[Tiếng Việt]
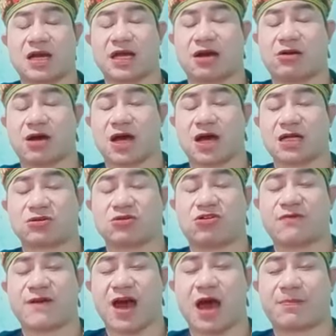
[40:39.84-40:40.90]
đều
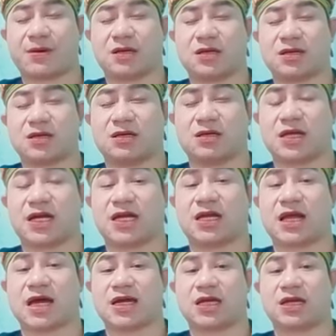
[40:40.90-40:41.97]
chỗ pháp ư đề
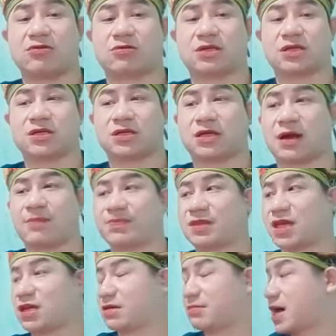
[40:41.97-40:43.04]
này lục tư cắm
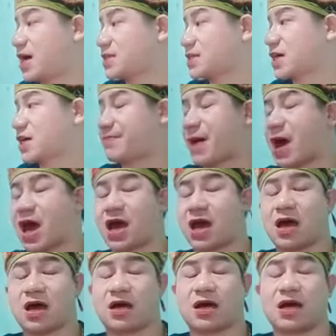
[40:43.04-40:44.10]
tinh mà xê
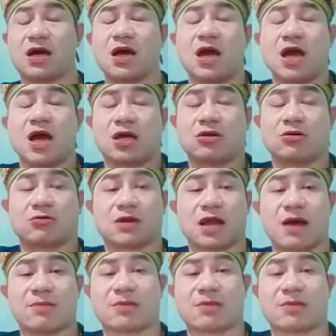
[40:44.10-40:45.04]
pang lục nam